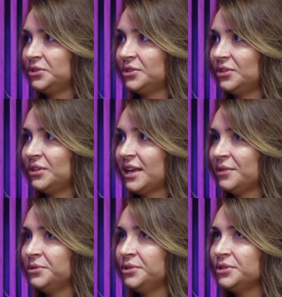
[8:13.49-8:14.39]
co
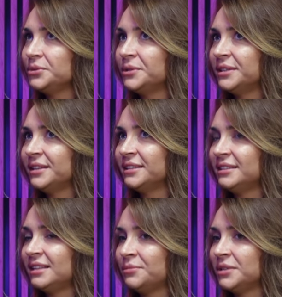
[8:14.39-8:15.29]
dodaje mi siły i
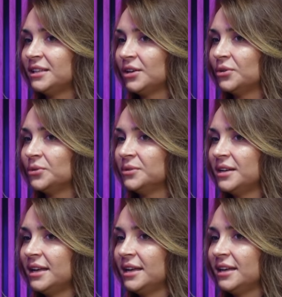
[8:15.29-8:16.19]
jest dla mnie taką
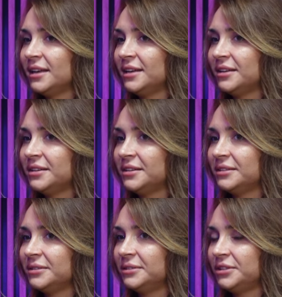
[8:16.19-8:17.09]

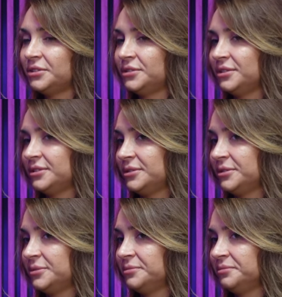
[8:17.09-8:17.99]
e, też
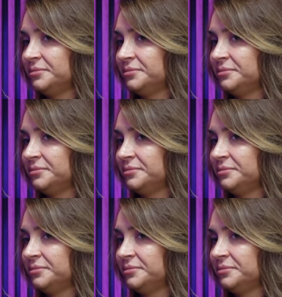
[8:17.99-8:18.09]
e,